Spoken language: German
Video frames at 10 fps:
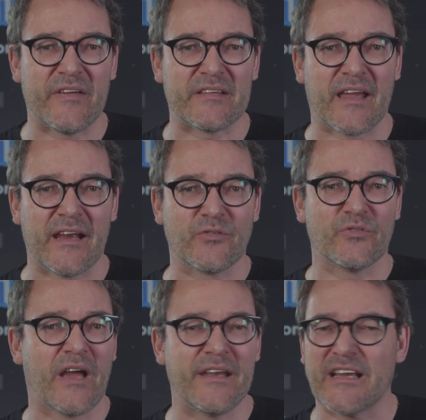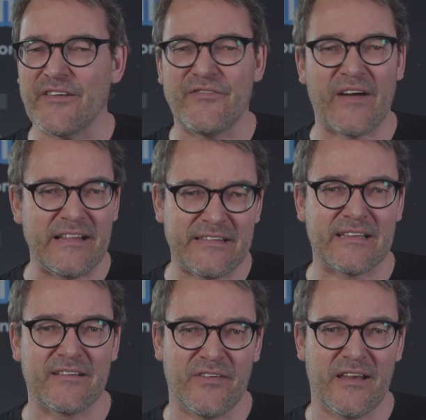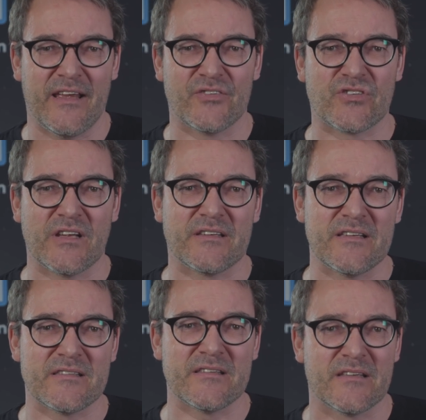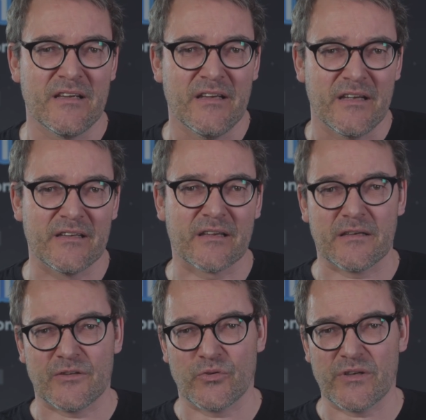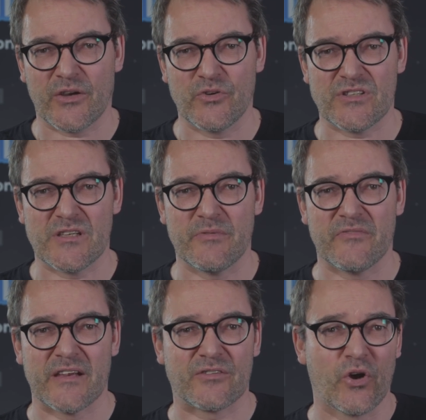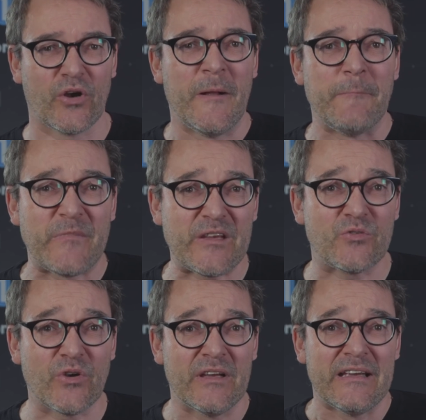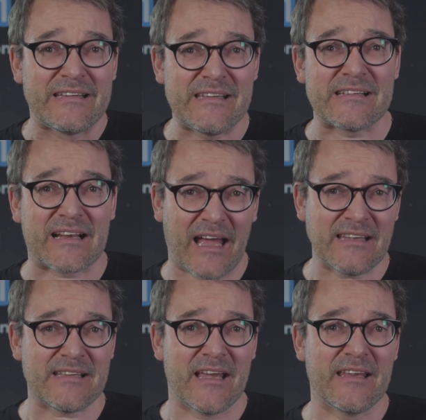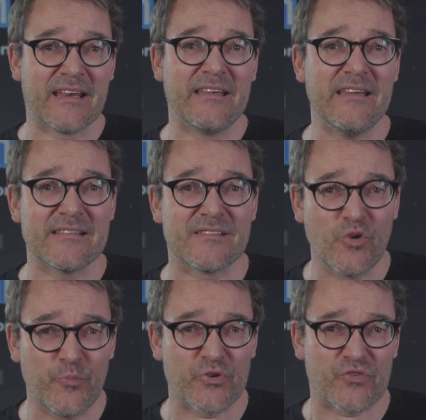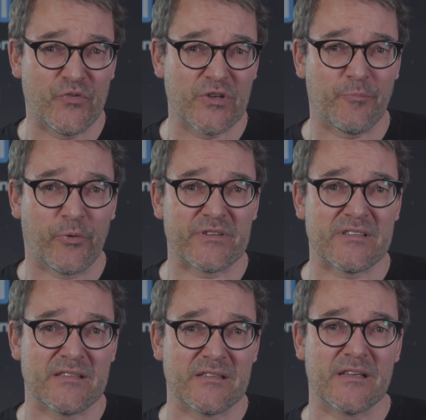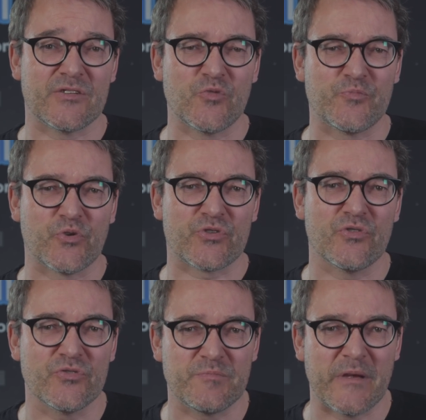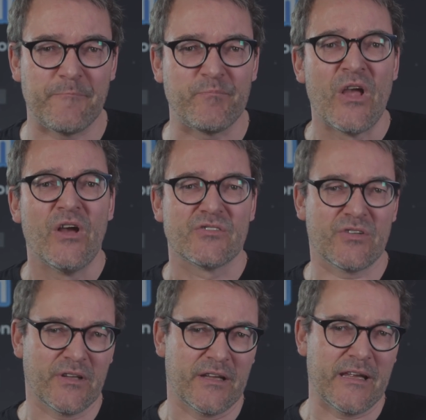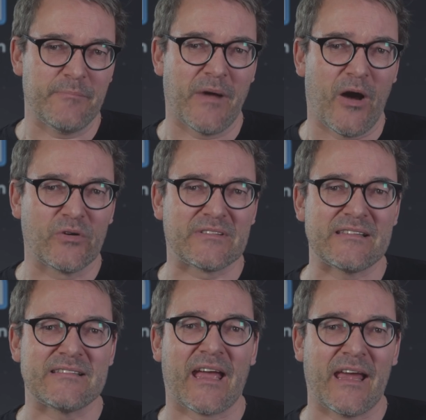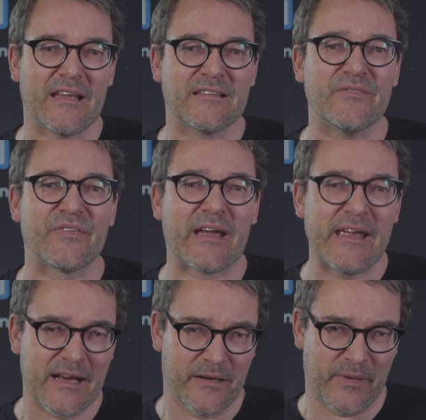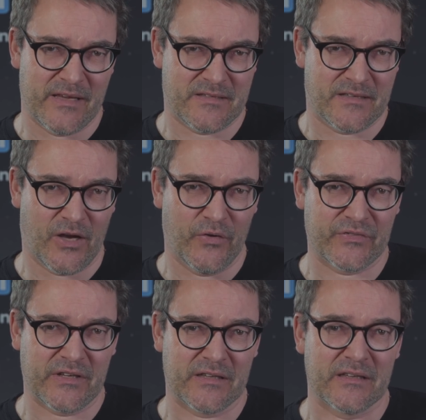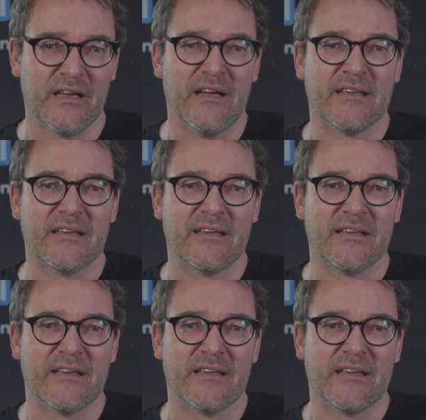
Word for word: verdrängt und eine gewaltige Welle entsteht, die sich in Richtung der Küste bewegt. Doch nicht nur diese krasse Energie ist typisch für die Prozesse der Subduktionsbeben, sondern eben auch, dass sie relativ regelmäßig auftreten.